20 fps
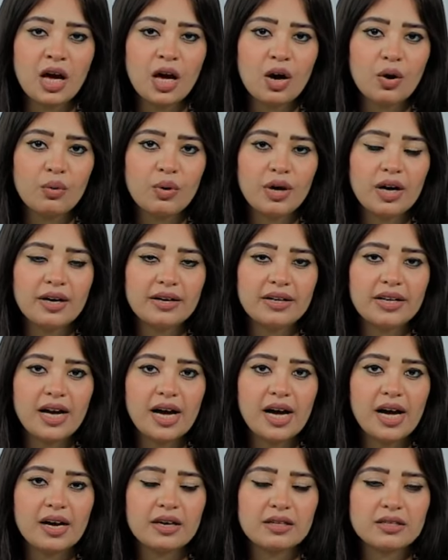
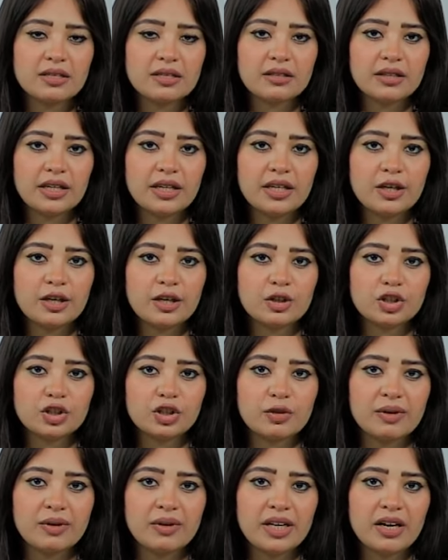والرياح السطحية
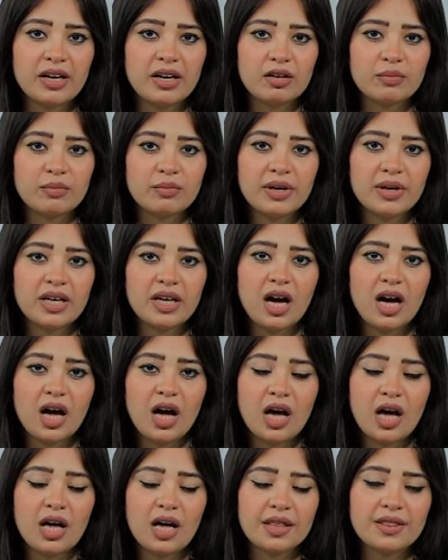شمالية غربية
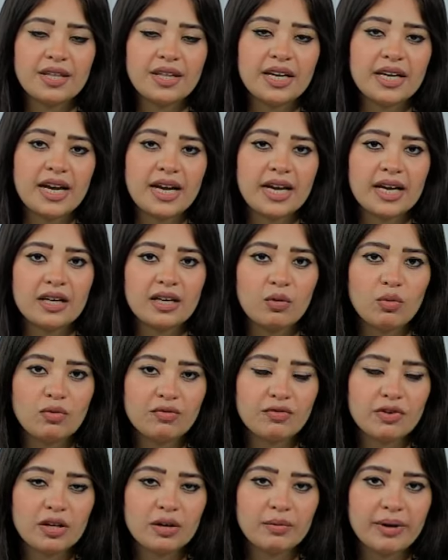ذلك كان
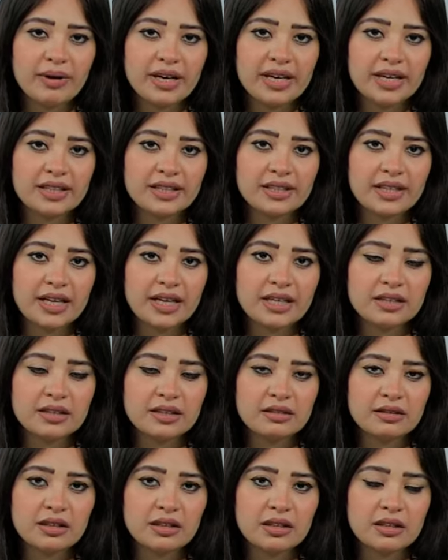وفق بيان هيئة
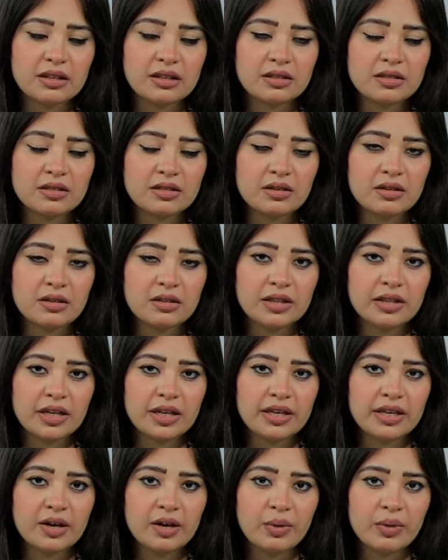الأرصاد
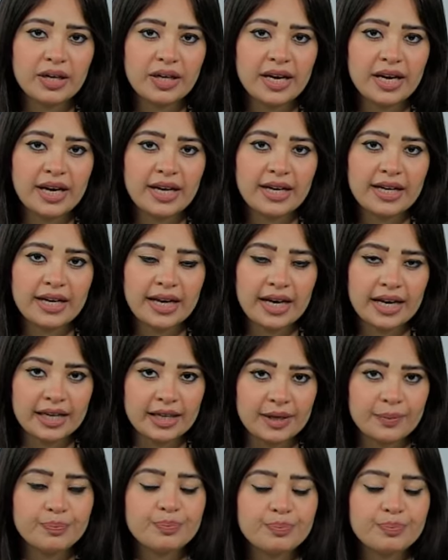الجوية الأخير